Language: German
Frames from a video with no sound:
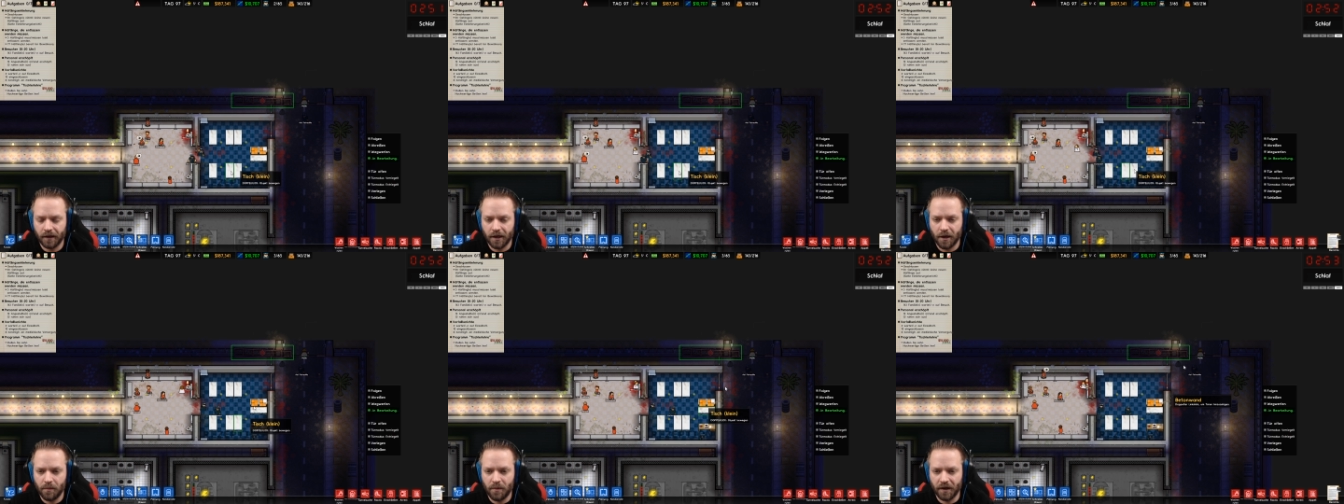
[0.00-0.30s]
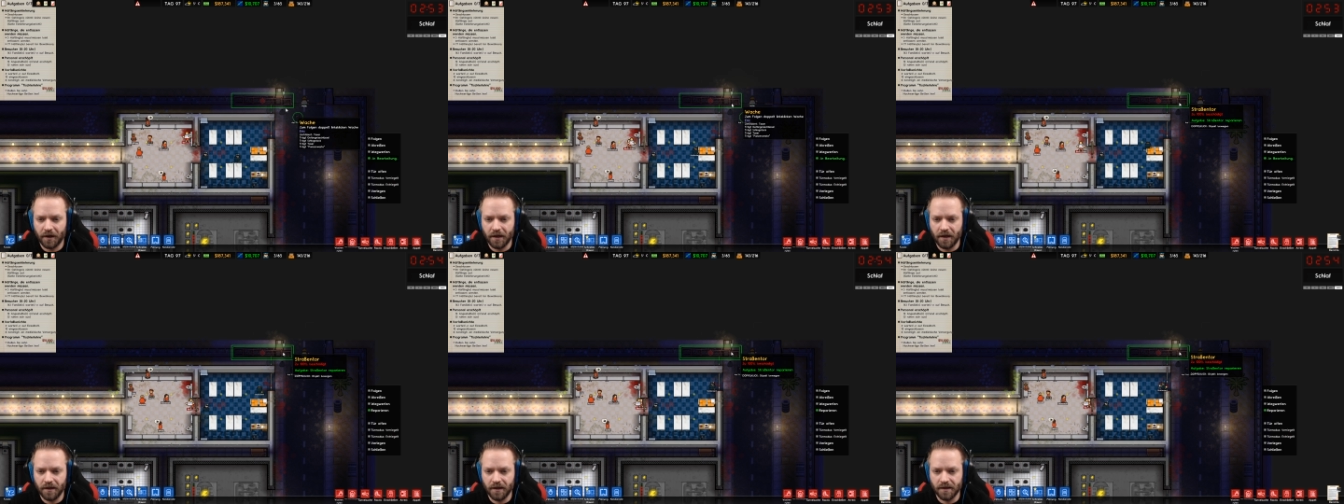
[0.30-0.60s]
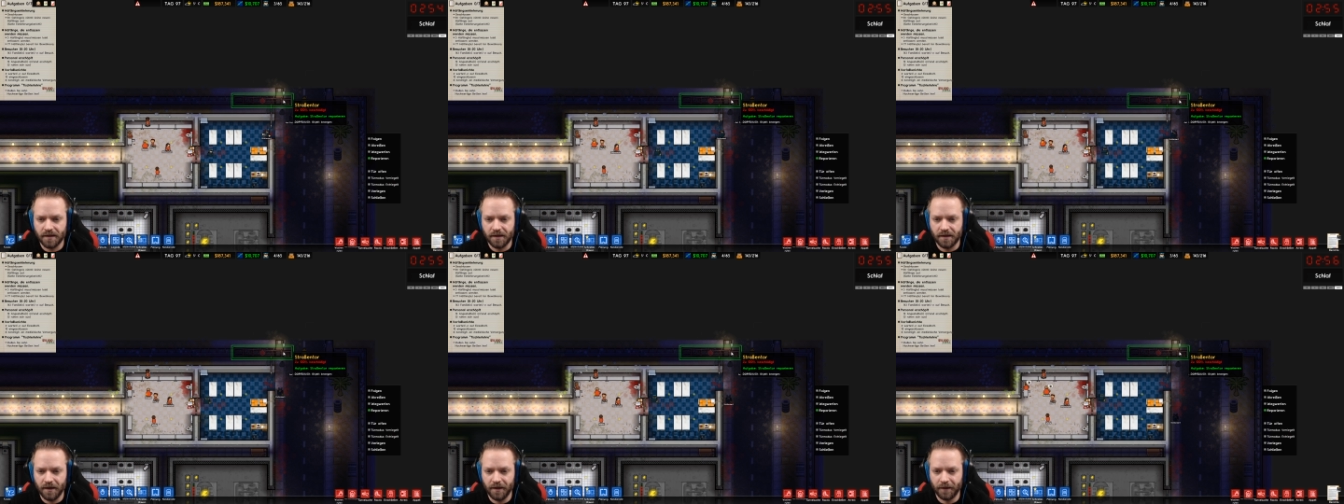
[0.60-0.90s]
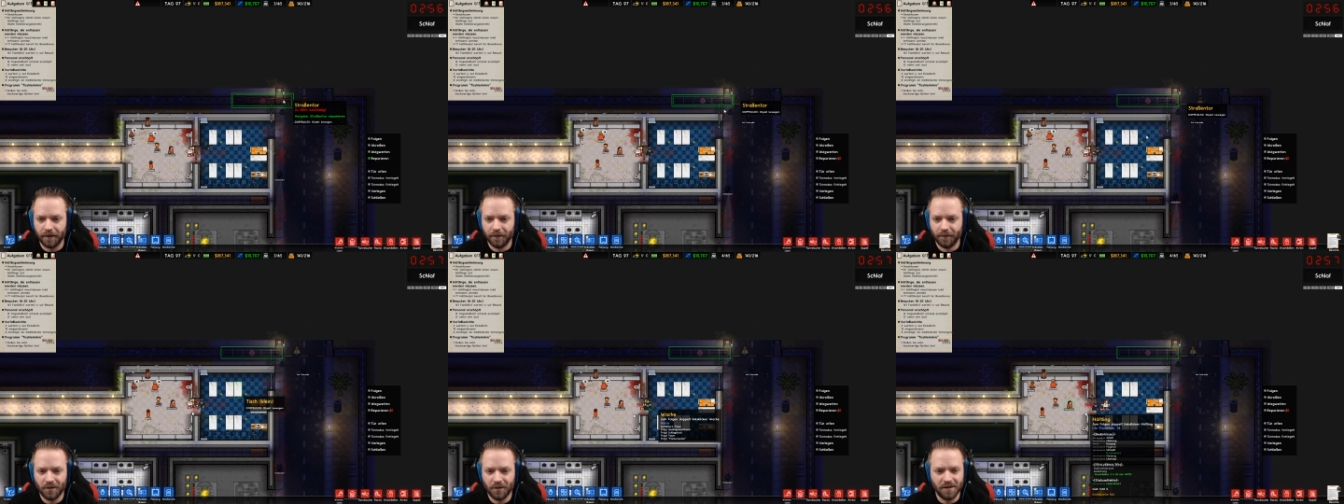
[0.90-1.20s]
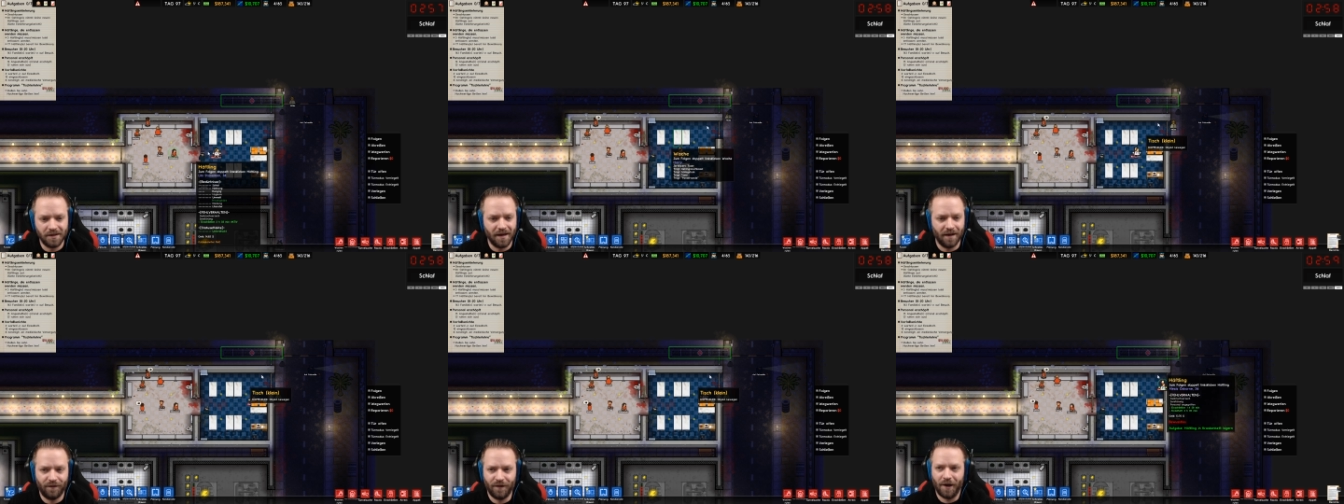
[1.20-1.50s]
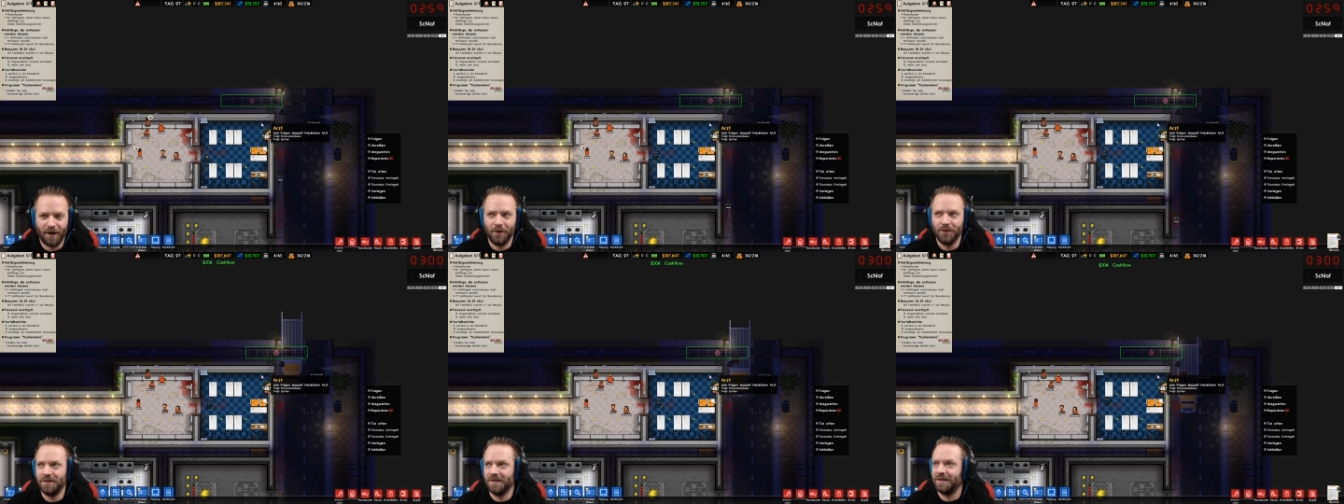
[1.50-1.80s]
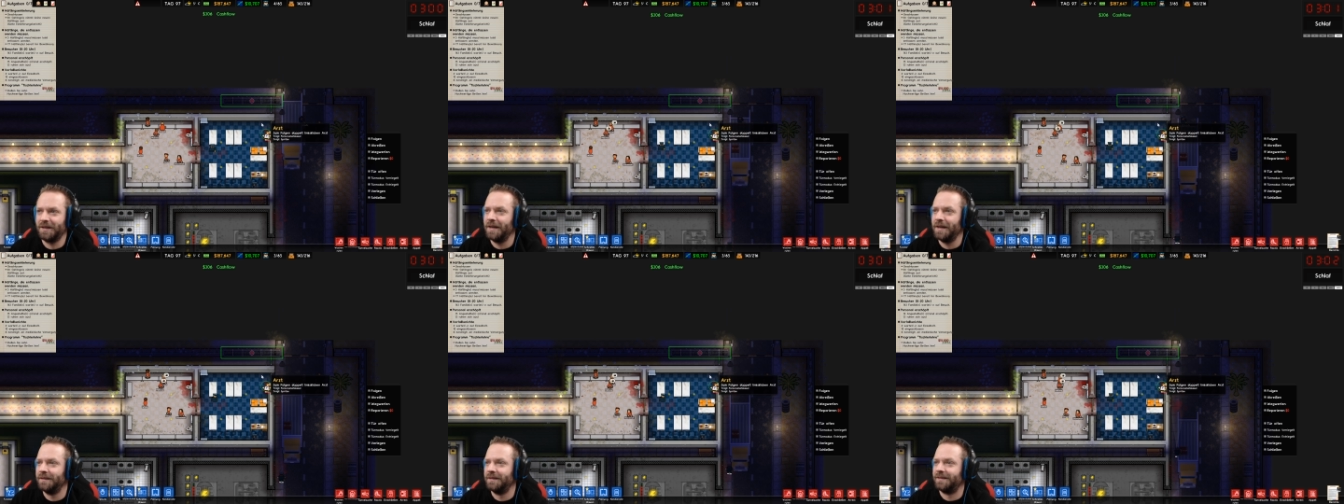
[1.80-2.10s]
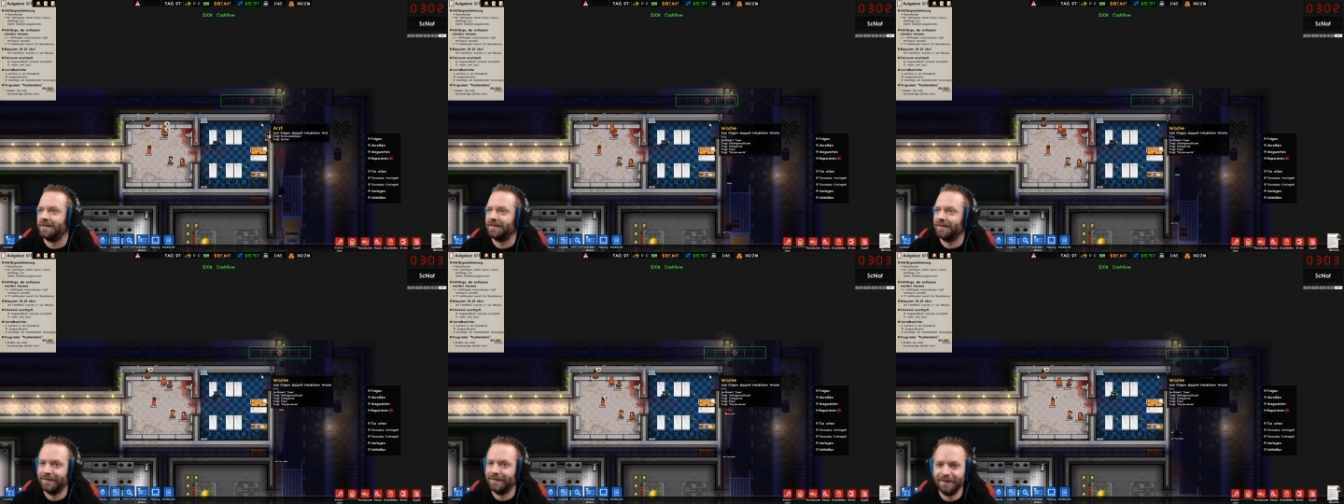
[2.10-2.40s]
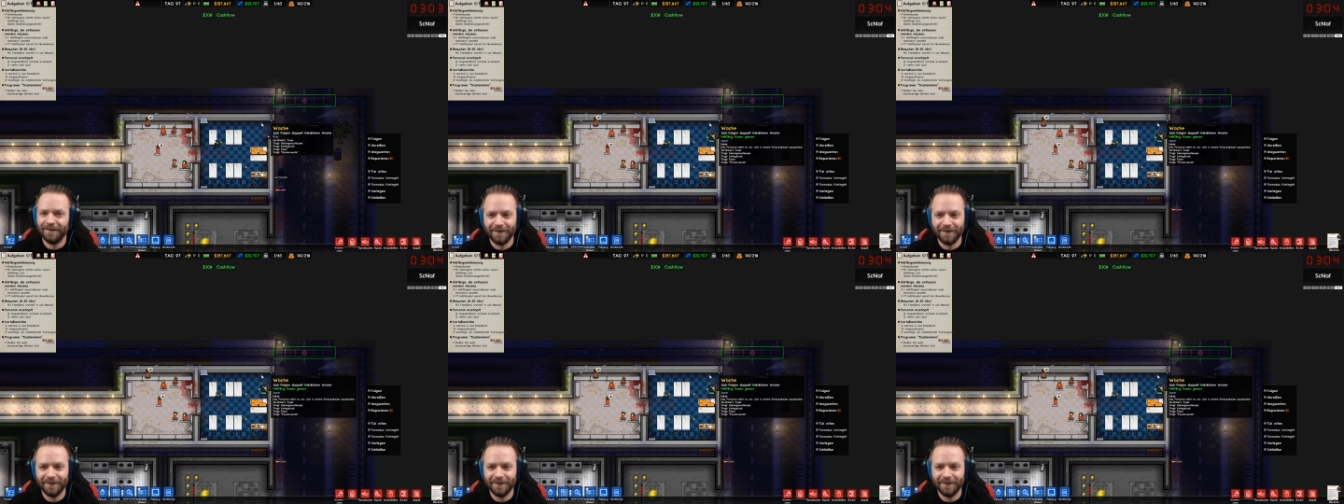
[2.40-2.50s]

Reparier das Ding. Die sind einfach rausgerannt.